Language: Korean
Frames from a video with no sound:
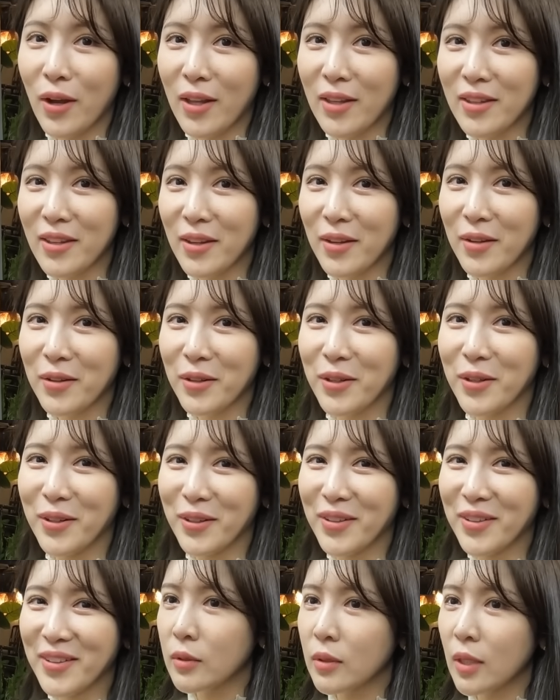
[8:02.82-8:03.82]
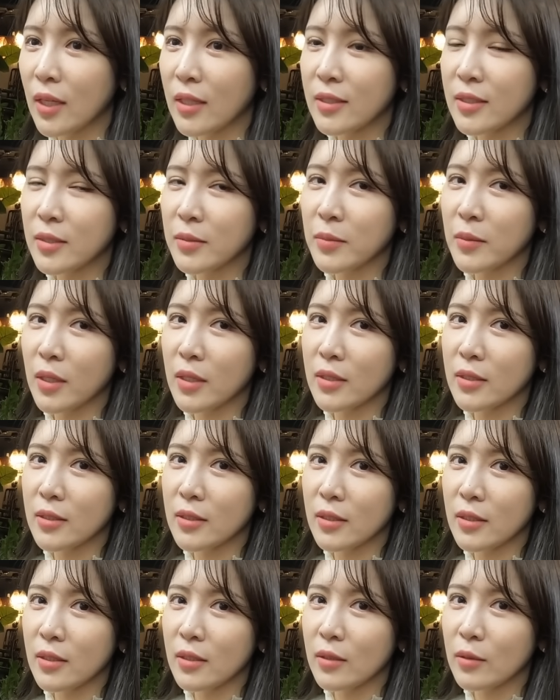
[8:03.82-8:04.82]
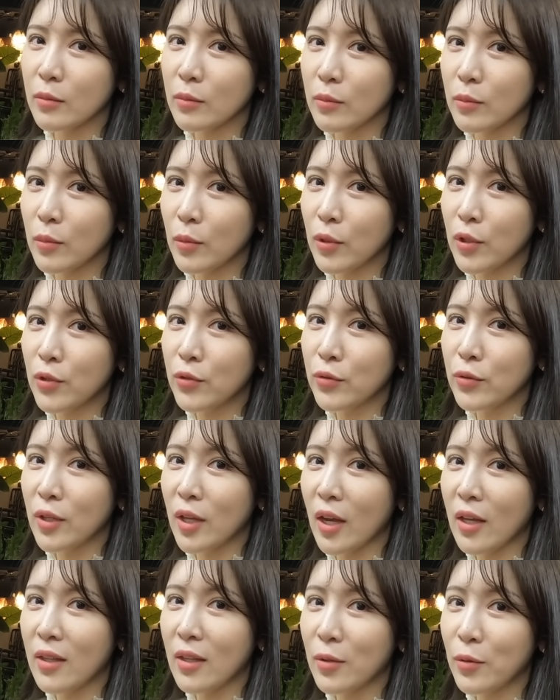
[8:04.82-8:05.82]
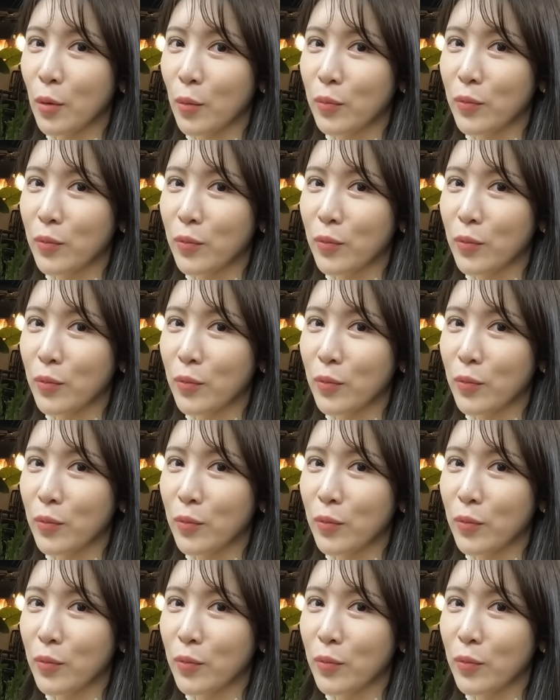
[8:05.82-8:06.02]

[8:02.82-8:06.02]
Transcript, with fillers: 아니에요 제가 지금까지 뭐이루게 하나도